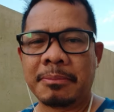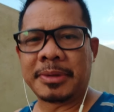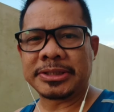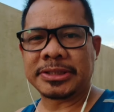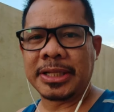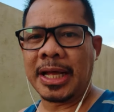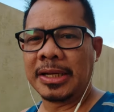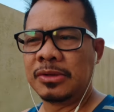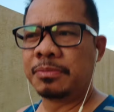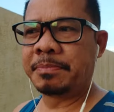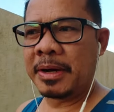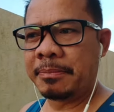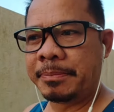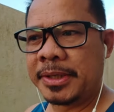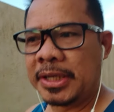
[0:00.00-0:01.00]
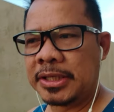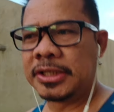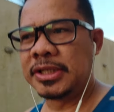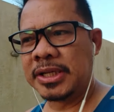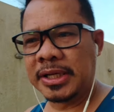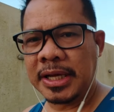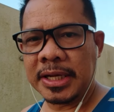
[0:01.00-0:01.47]
Mas lalo pang
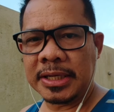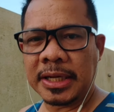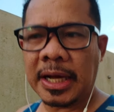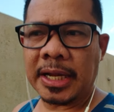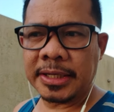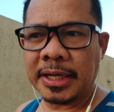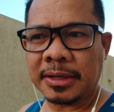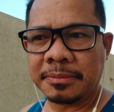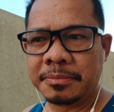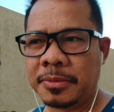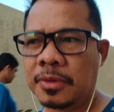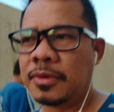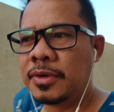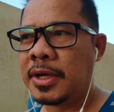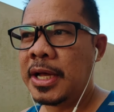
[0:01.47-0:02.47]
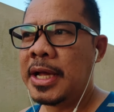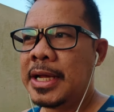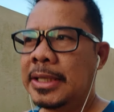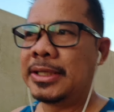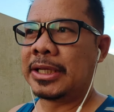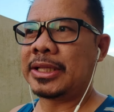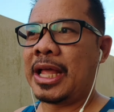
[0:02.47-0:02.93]
pinandigan ng anak mo
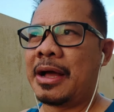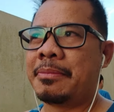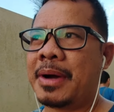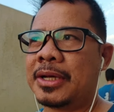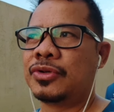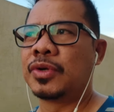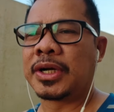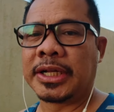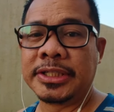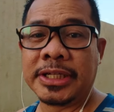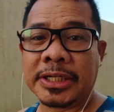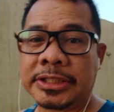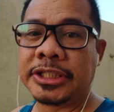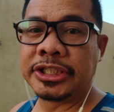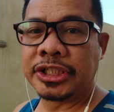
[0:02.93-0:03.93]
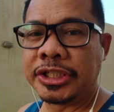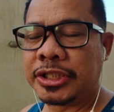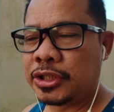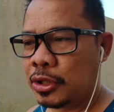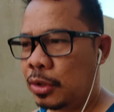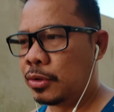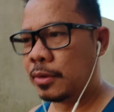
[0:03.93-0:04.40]
na tama yung kanyang
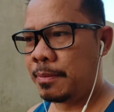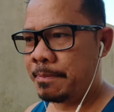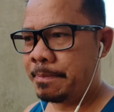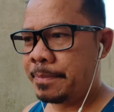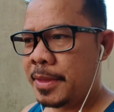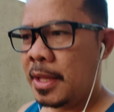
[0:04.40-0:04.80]
desisyon.